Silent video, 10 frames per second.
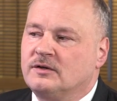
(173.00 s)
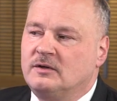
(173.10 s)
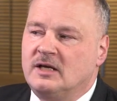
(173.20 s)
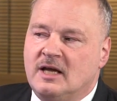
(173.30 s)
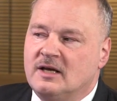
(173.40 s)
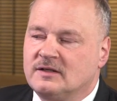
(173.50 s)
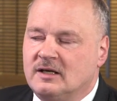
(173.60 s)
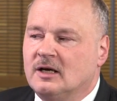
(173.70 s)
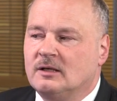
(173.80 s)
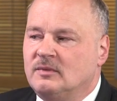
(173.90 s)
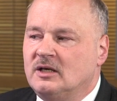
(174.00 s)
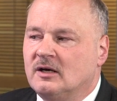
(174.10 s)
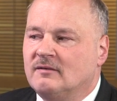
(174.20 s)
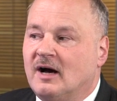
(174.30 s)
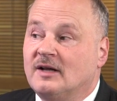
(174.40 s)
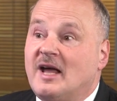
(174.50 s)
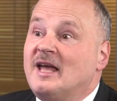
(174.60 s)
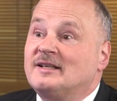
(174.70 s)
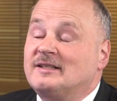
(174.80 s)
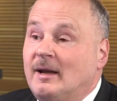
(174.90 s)
Also die ESG-Anbieter waren da
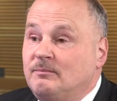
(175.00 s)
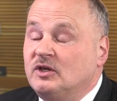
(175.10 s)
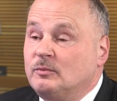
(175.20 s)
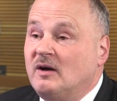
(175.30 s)
eher skeptisch